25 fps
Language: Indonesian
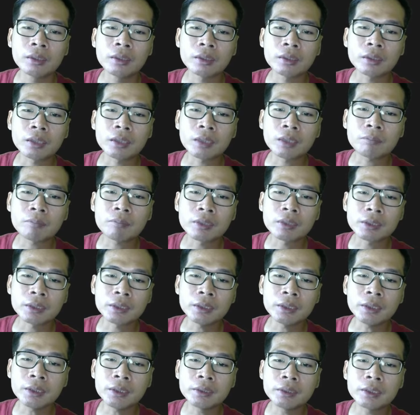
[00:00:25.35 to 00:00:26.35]
Tetap
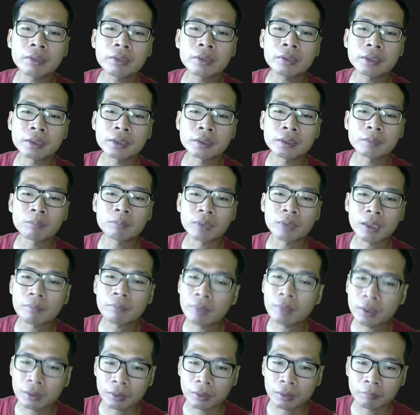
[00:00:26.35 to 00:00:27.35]
masih hijau di sesi
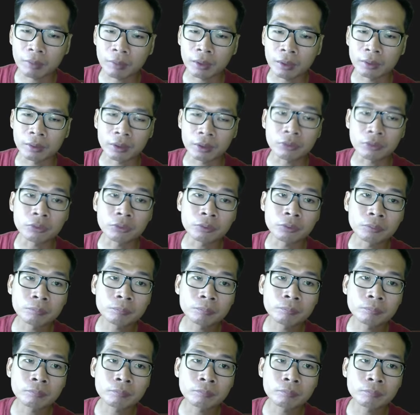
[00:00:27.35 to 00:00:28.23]
pertama teman-teman, itu.